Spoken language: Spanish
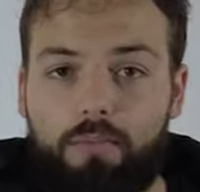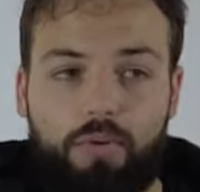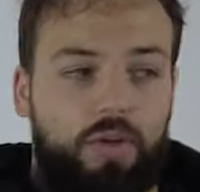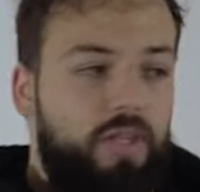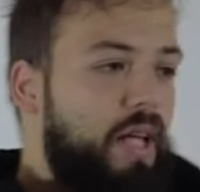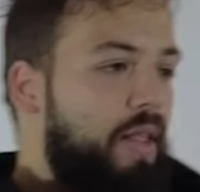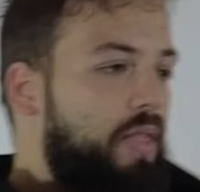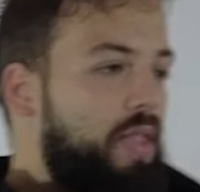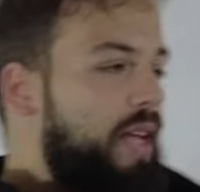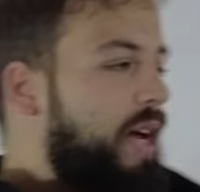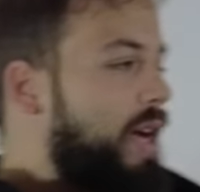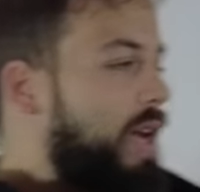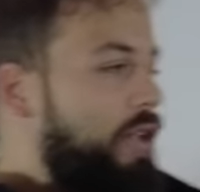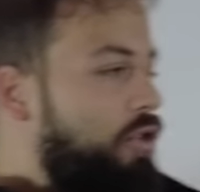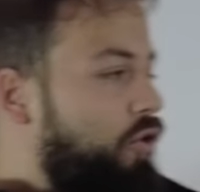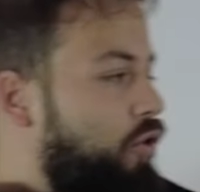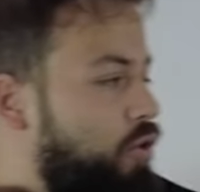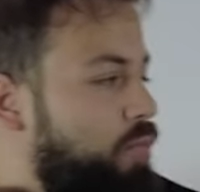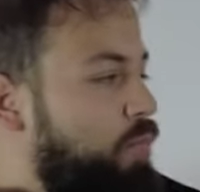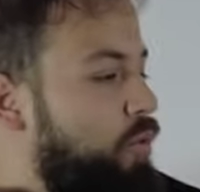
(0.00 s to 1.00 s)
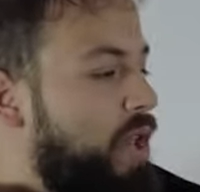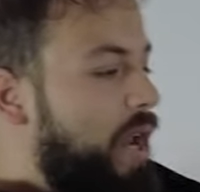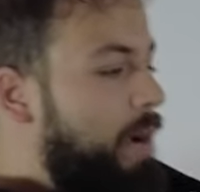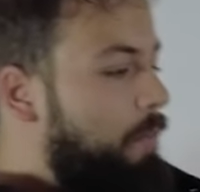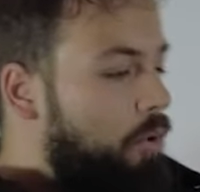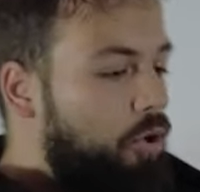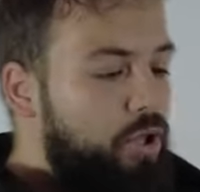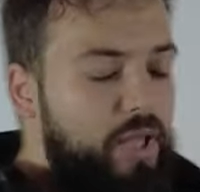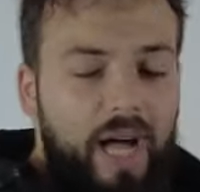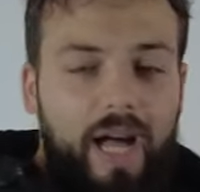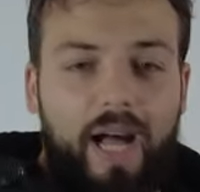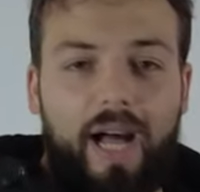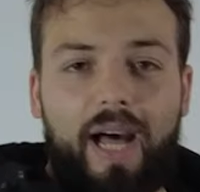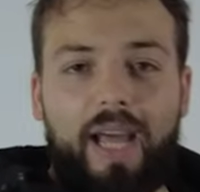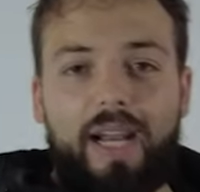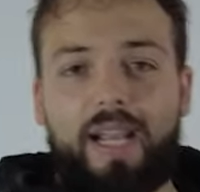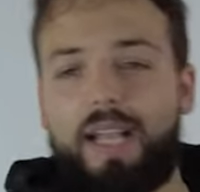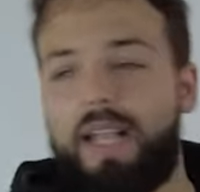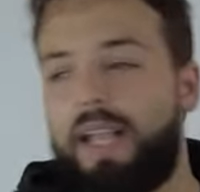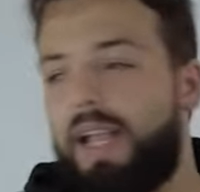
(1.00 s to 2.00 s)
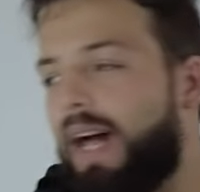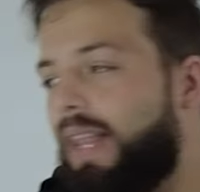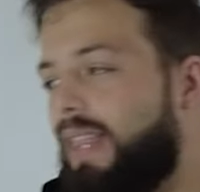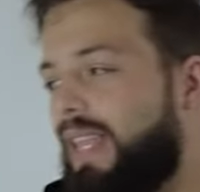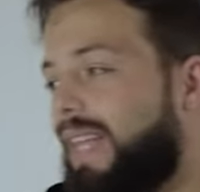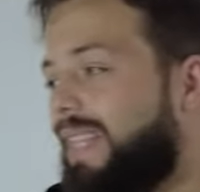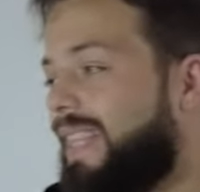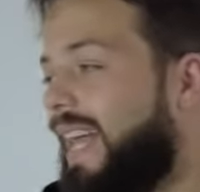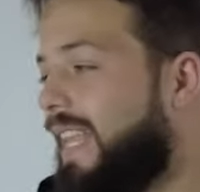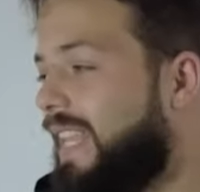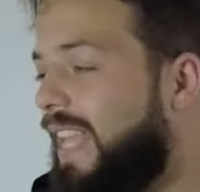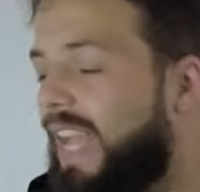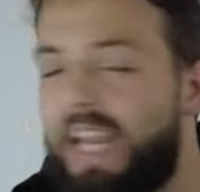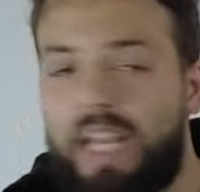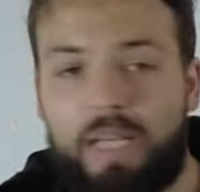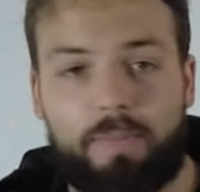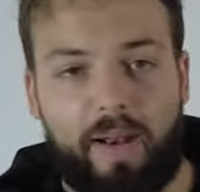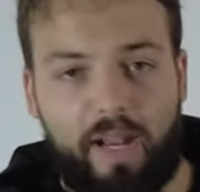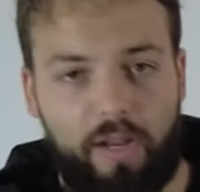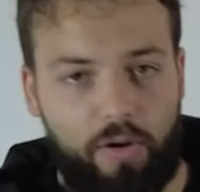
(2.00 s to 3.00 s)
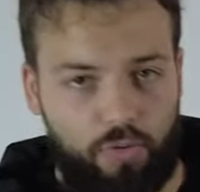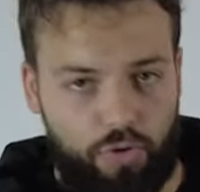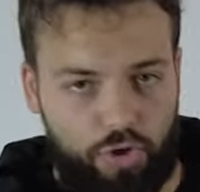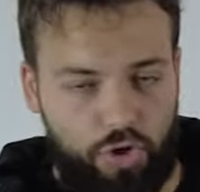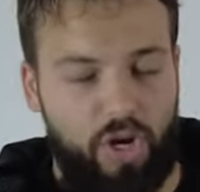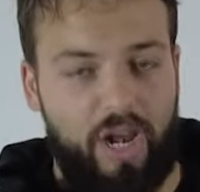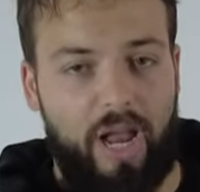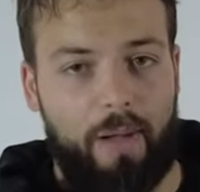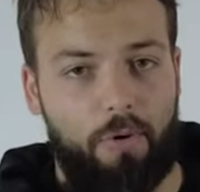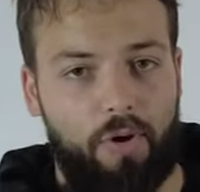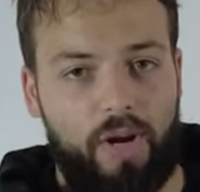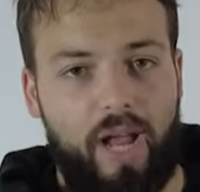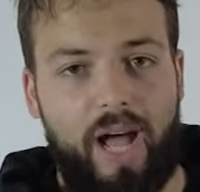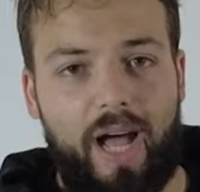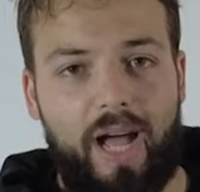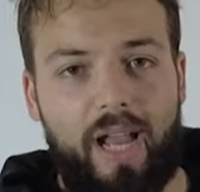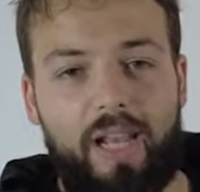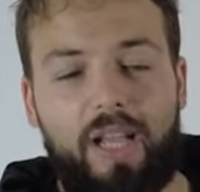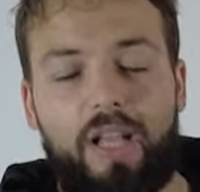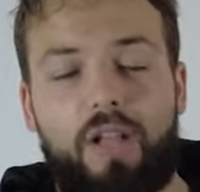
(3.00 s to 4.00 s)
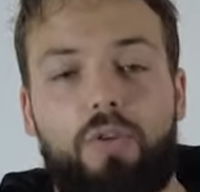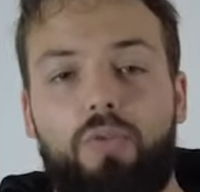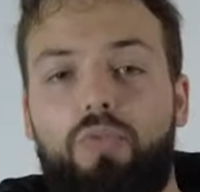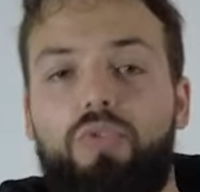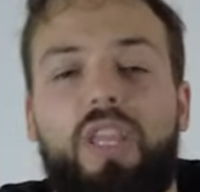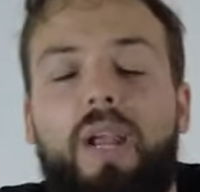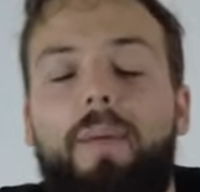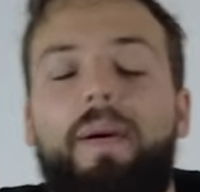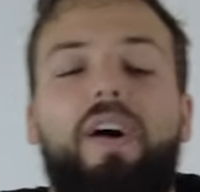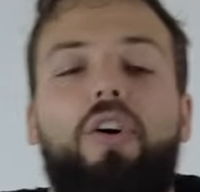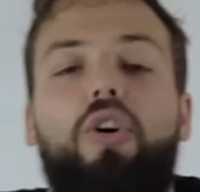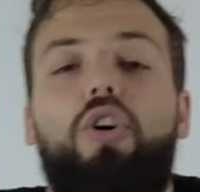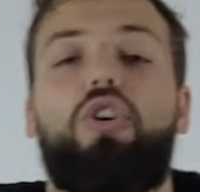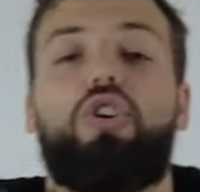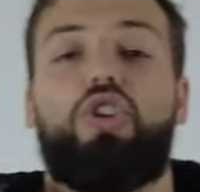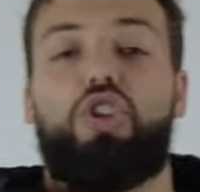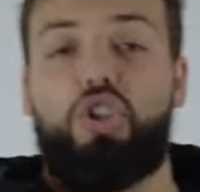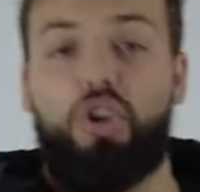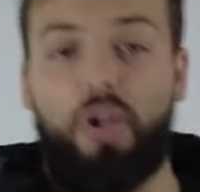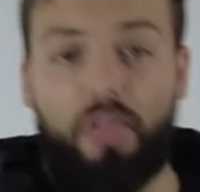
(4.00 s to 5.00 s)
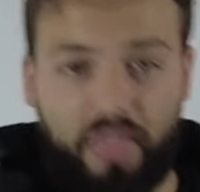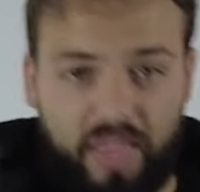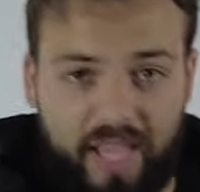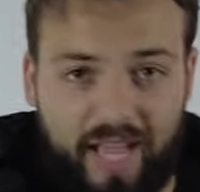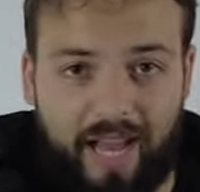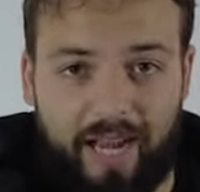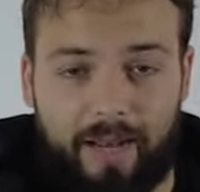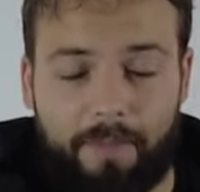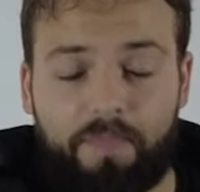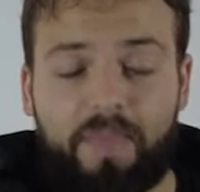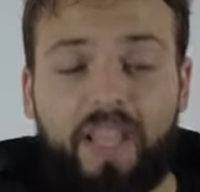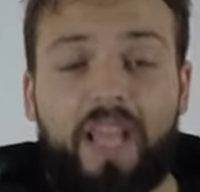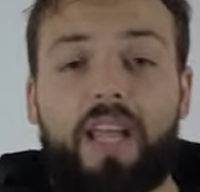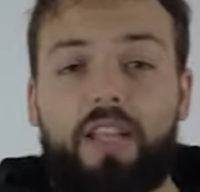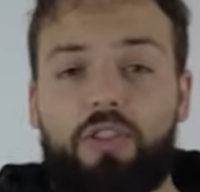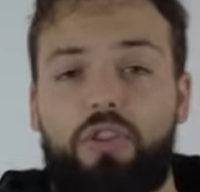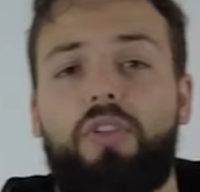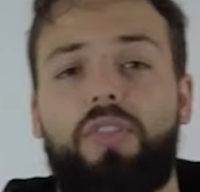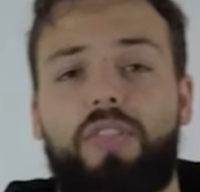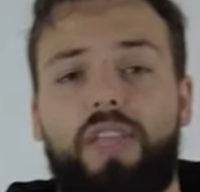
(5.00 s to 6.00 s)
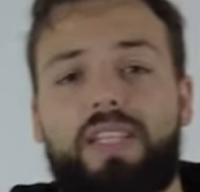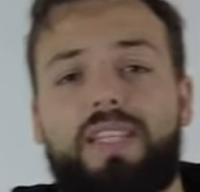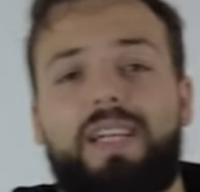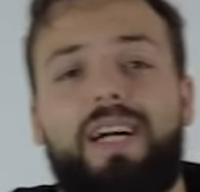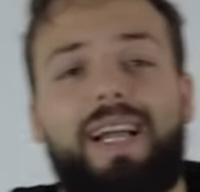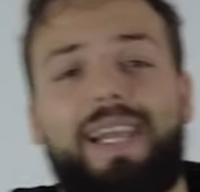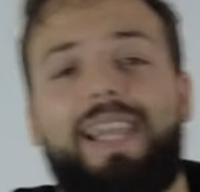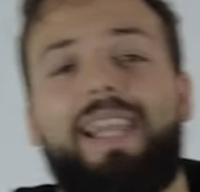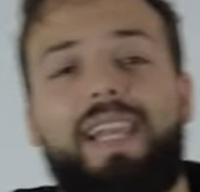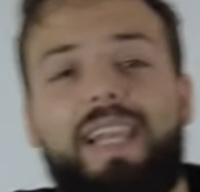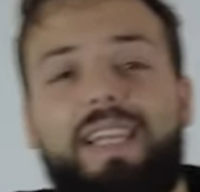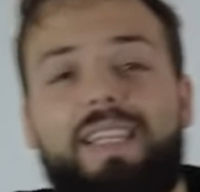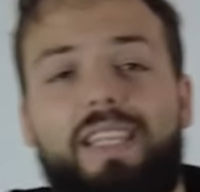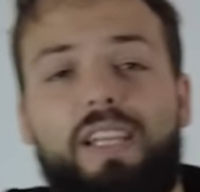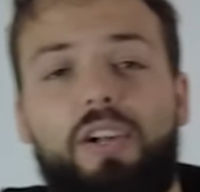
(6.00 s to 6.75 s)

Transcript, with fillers: pues hacían que todos pudieran votar, hacía talleres para inclusión laboral, un trabajo social. Entonces Hallen les